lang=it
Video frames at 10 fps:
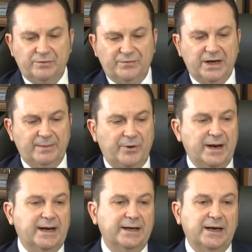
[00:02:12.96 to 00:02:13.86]
avviene poi
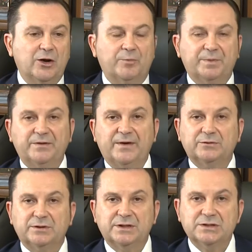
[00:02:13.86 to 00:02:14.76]
anche nelle coppie di
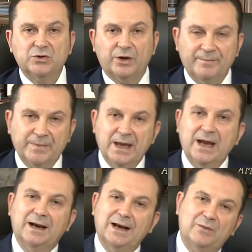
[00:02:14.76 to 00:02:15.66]
fatto. Attenzione,
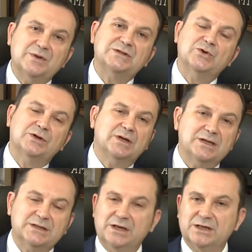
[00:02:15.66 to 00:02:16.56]
la questione
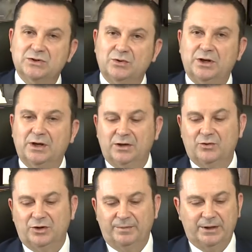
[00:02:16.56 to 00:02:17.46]
dell'assegnazione in
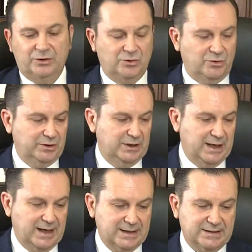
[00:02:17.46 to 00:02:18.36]
godimento
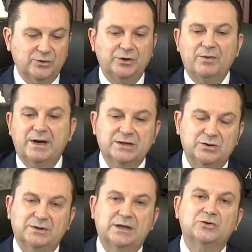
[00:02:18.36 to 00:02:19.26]
della casa non riguarda
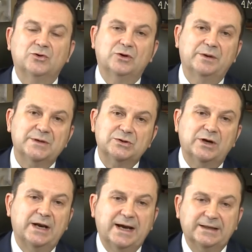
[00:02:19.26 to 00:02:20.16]
soltanto le
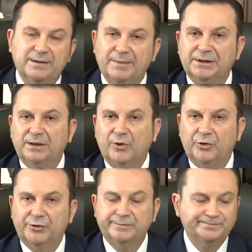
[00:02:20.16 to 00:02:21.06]
persone legate in
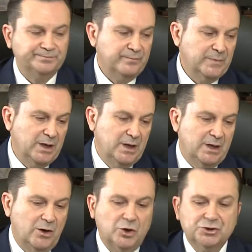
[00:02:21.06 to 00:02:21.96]
matrimonio.
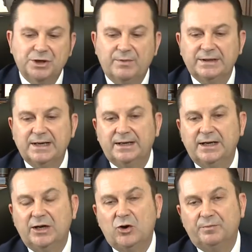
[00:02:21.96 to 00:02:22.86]
Oggi riguarda anche
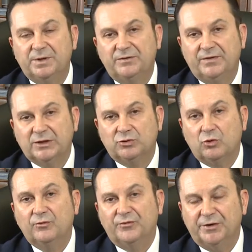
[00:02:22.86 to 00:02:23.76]
le coppie di fatto
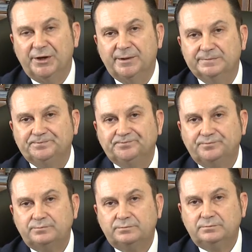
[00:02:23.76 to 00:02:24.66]
con figli.
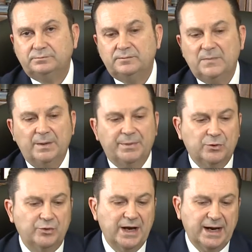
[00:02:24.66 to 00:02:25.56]
Per
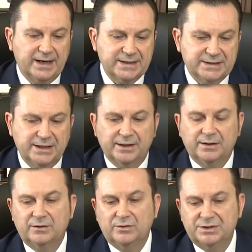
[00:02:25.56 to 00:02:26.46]
cui anche se
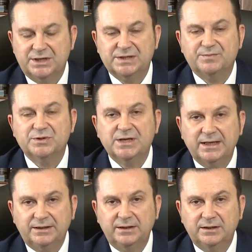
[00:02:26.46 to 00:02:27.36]
non si è
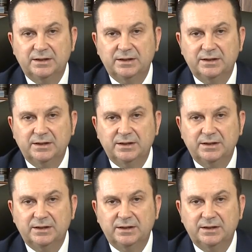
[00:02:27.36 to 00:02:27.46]
sposati,